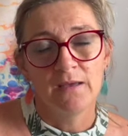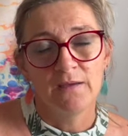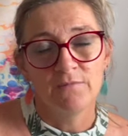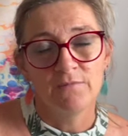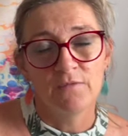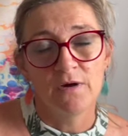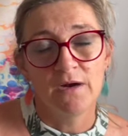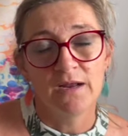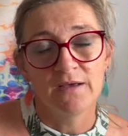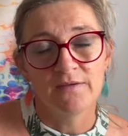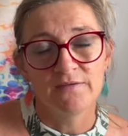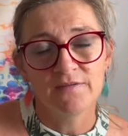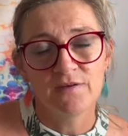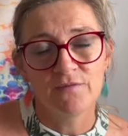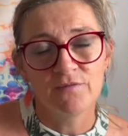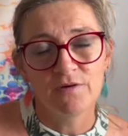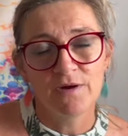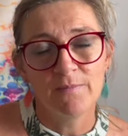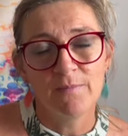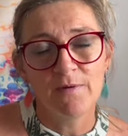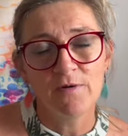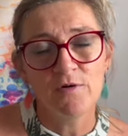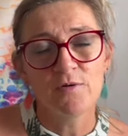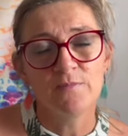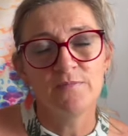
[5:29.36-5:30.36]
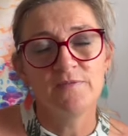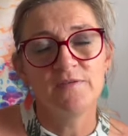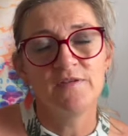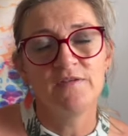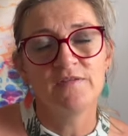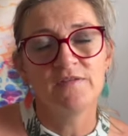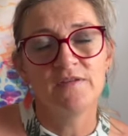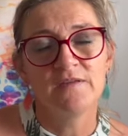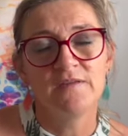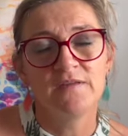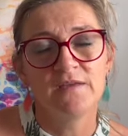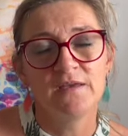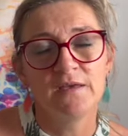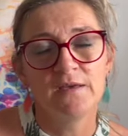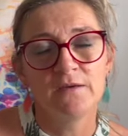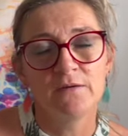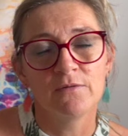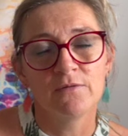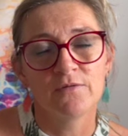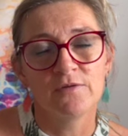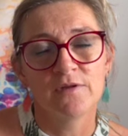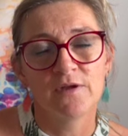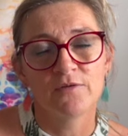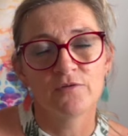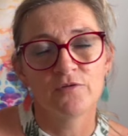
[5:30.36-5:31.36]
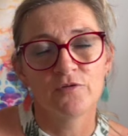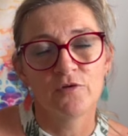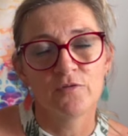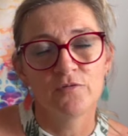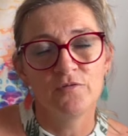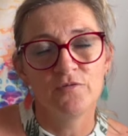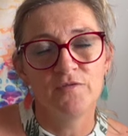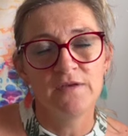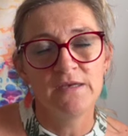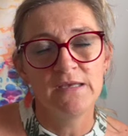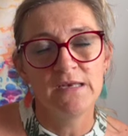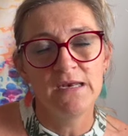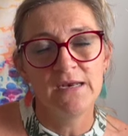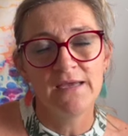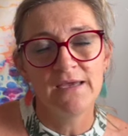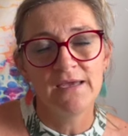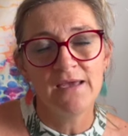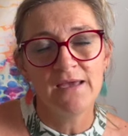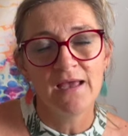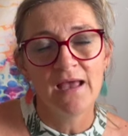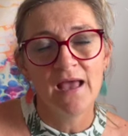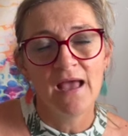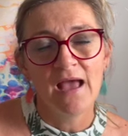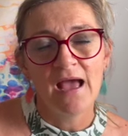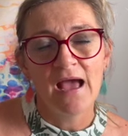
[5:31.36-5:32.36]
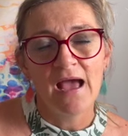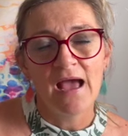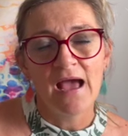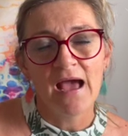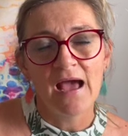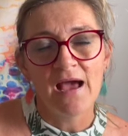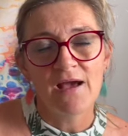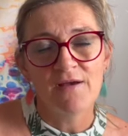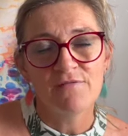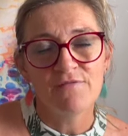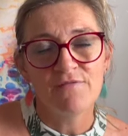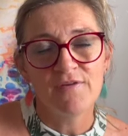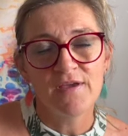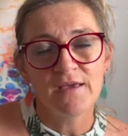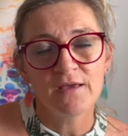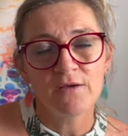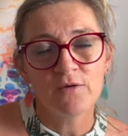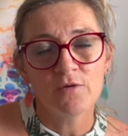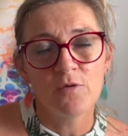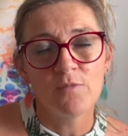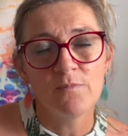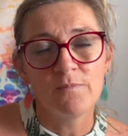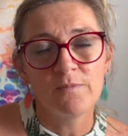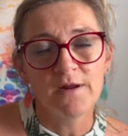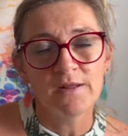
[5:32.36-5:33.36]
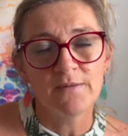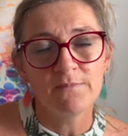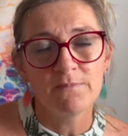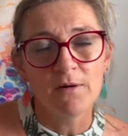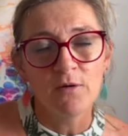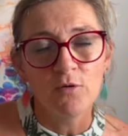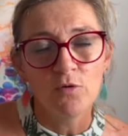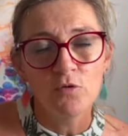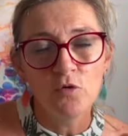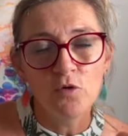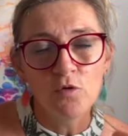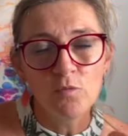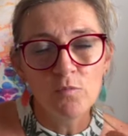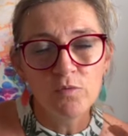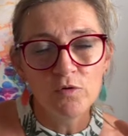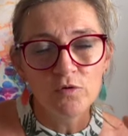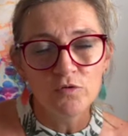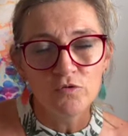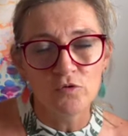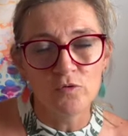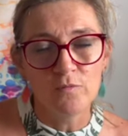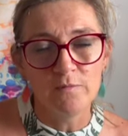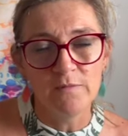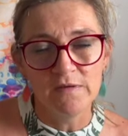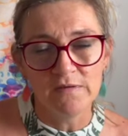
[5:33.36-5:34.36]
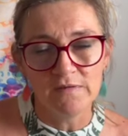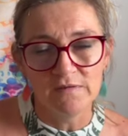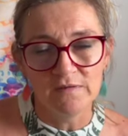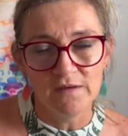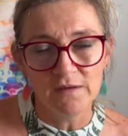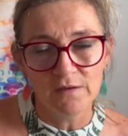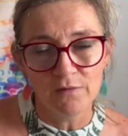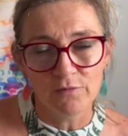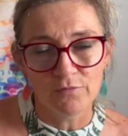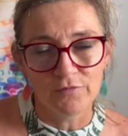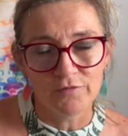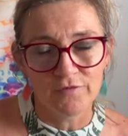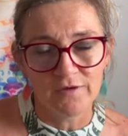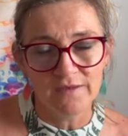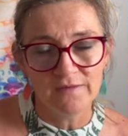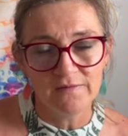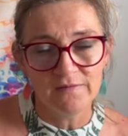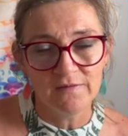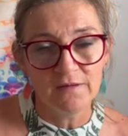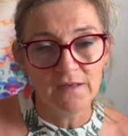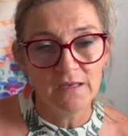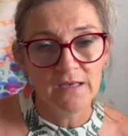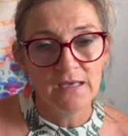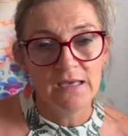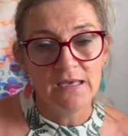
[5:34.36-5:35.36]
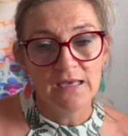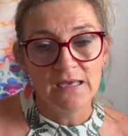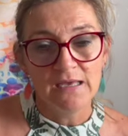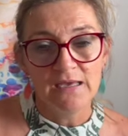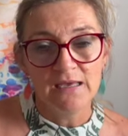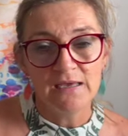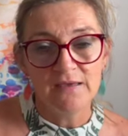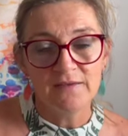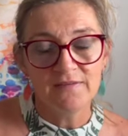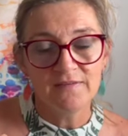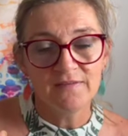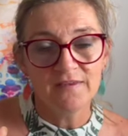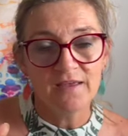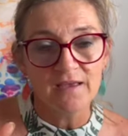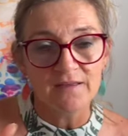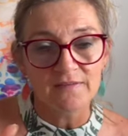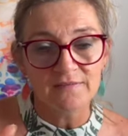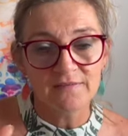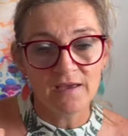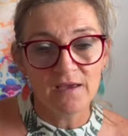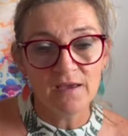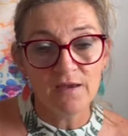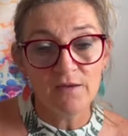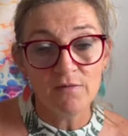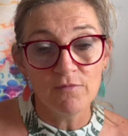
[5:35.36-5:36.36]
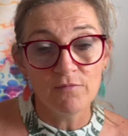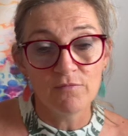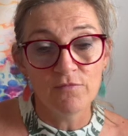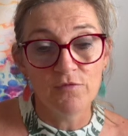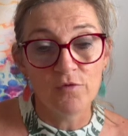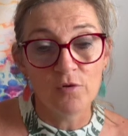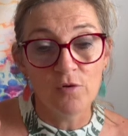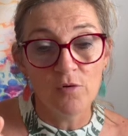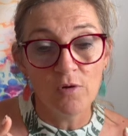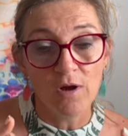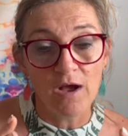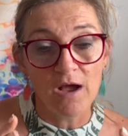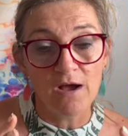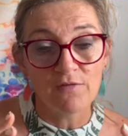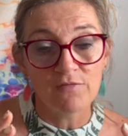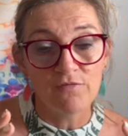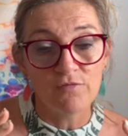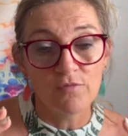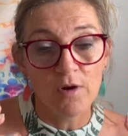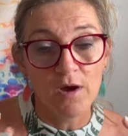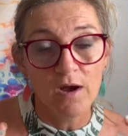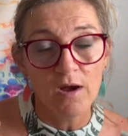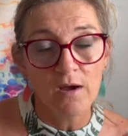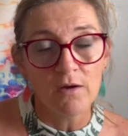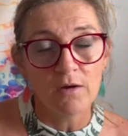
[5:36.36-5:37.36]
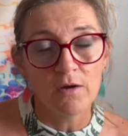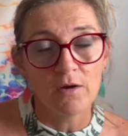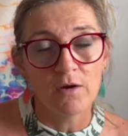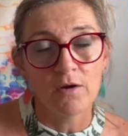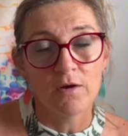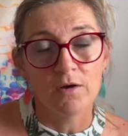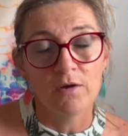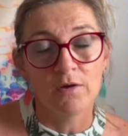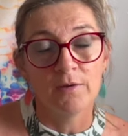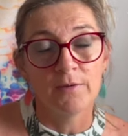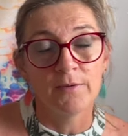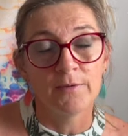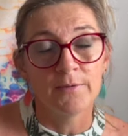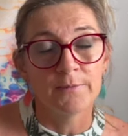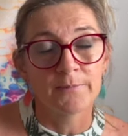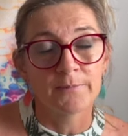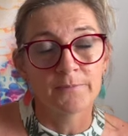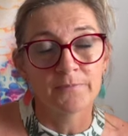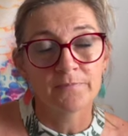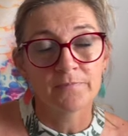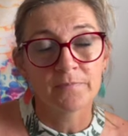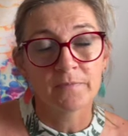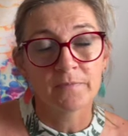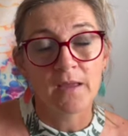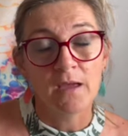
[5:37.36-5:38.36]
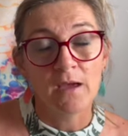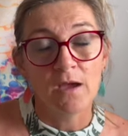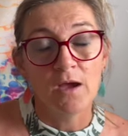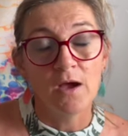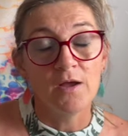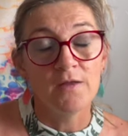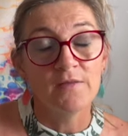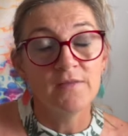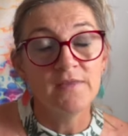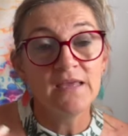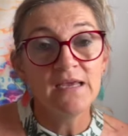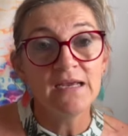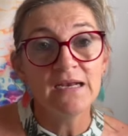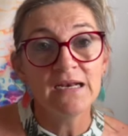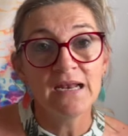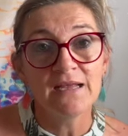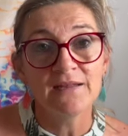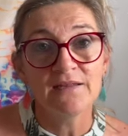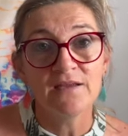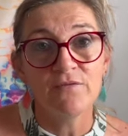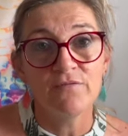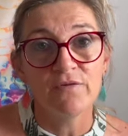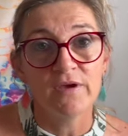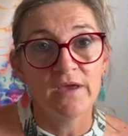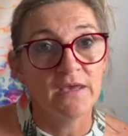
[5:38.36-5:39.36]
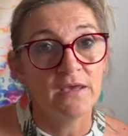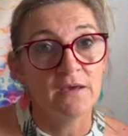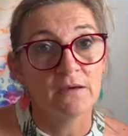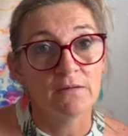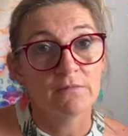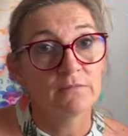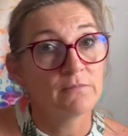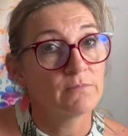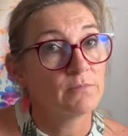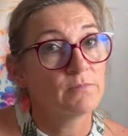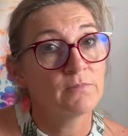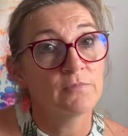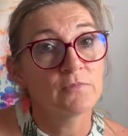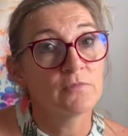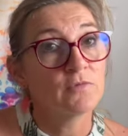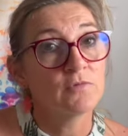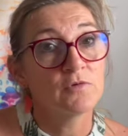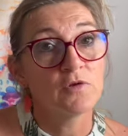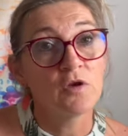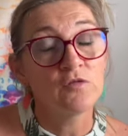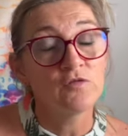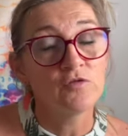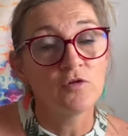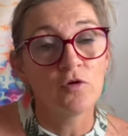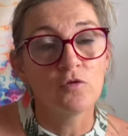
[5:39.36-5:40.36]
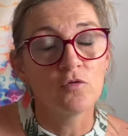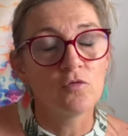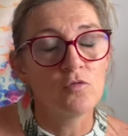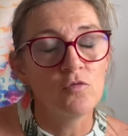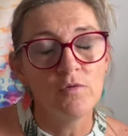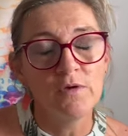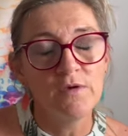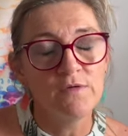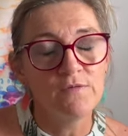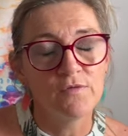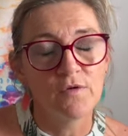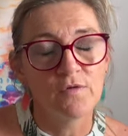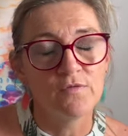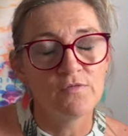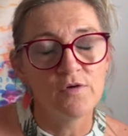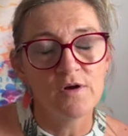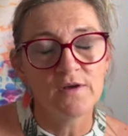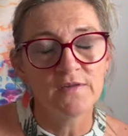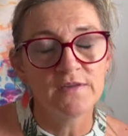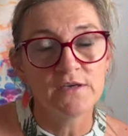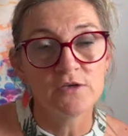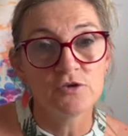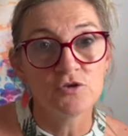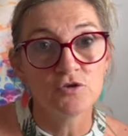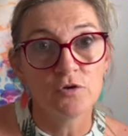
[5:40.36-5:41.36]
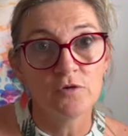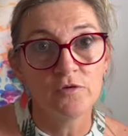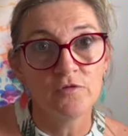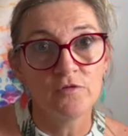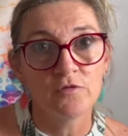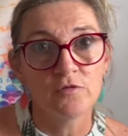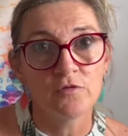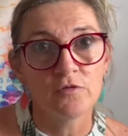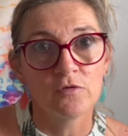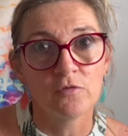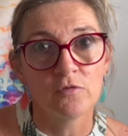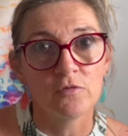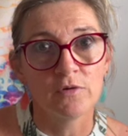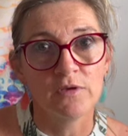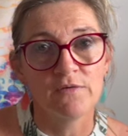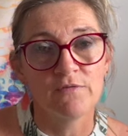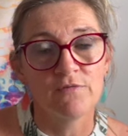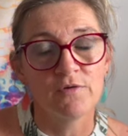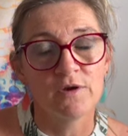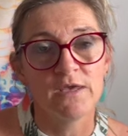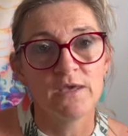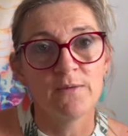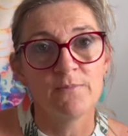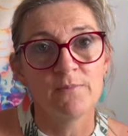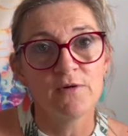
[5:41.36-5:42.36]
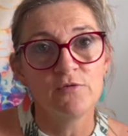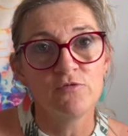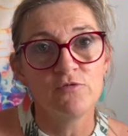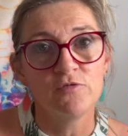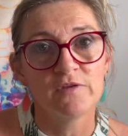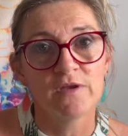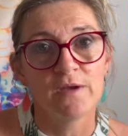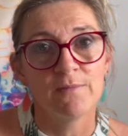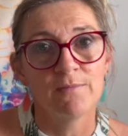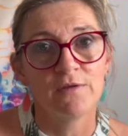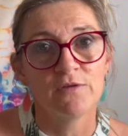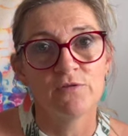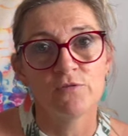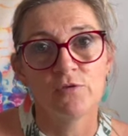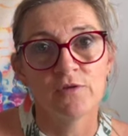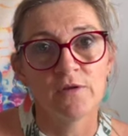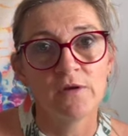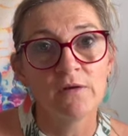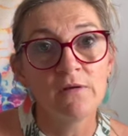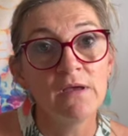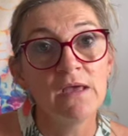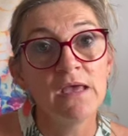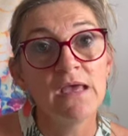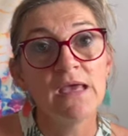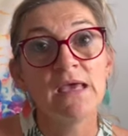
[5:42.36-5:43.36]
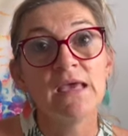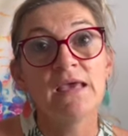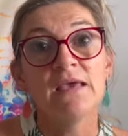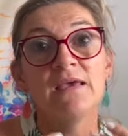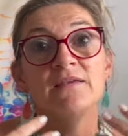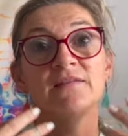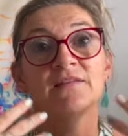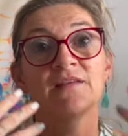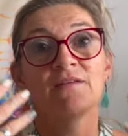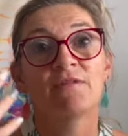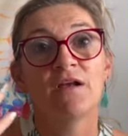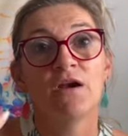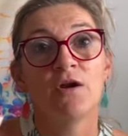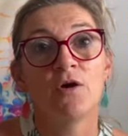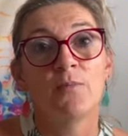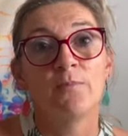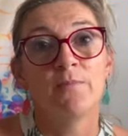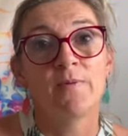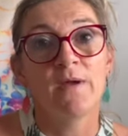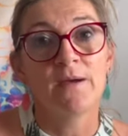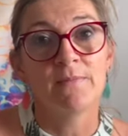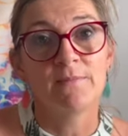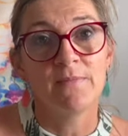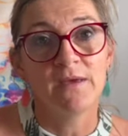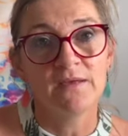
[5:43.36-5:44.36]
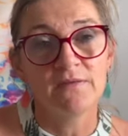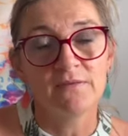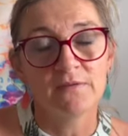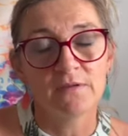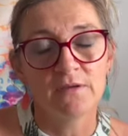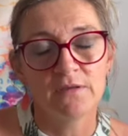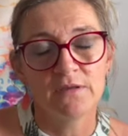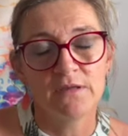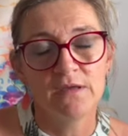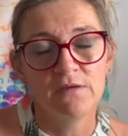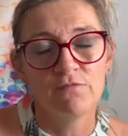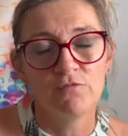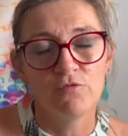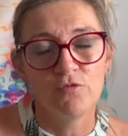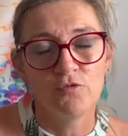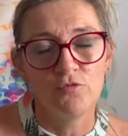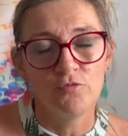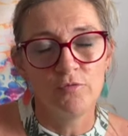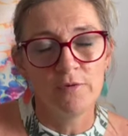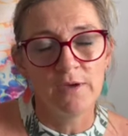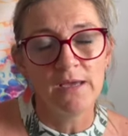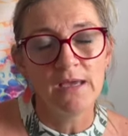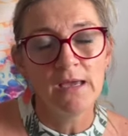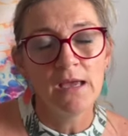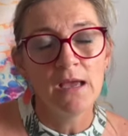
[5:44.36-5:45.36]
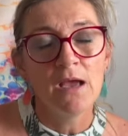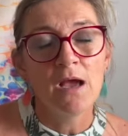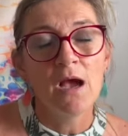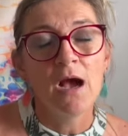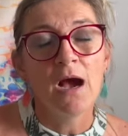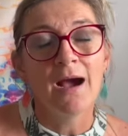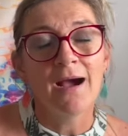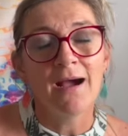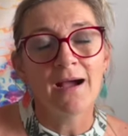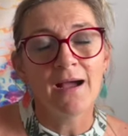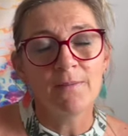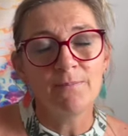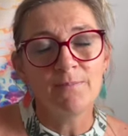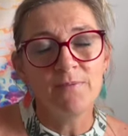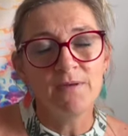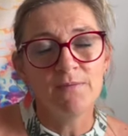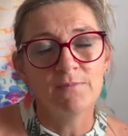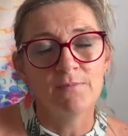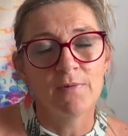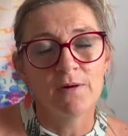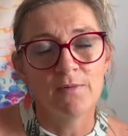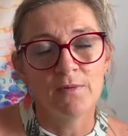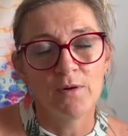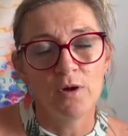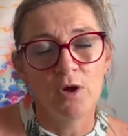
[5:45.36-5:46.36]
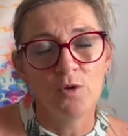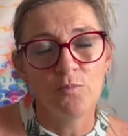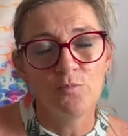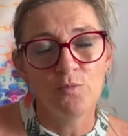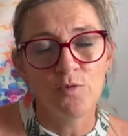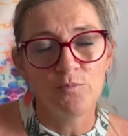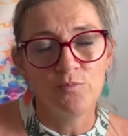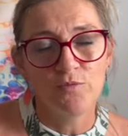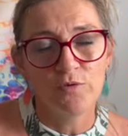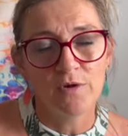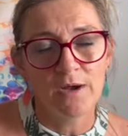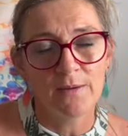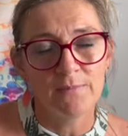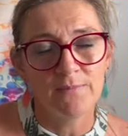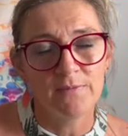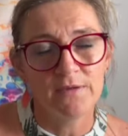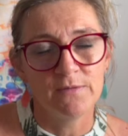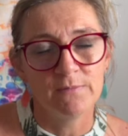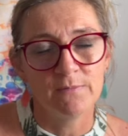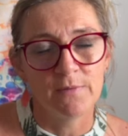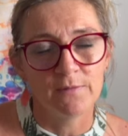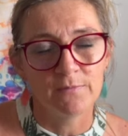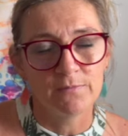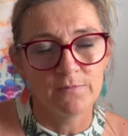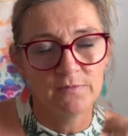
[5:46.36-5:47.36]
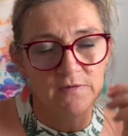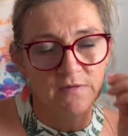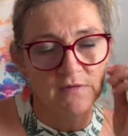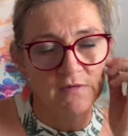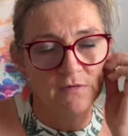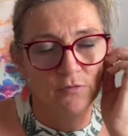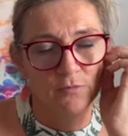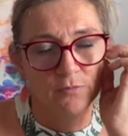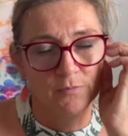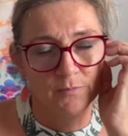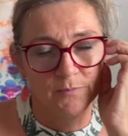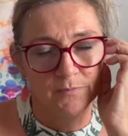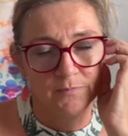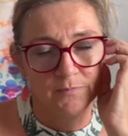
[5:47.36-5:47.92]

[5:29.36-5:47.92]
Voilà, c'est vraiment comme s'ils étaient euh, dans un filet avec complètement lobotomisé en fait, et certains vont avoir un, un éclat d'éveil d'un seul coup, ils vont voir des choses qu'ils ne voyaient pas jusqu'à maintenant et ça va leur permettre d'évoluer rapidement, un peu plus rapidement, disons.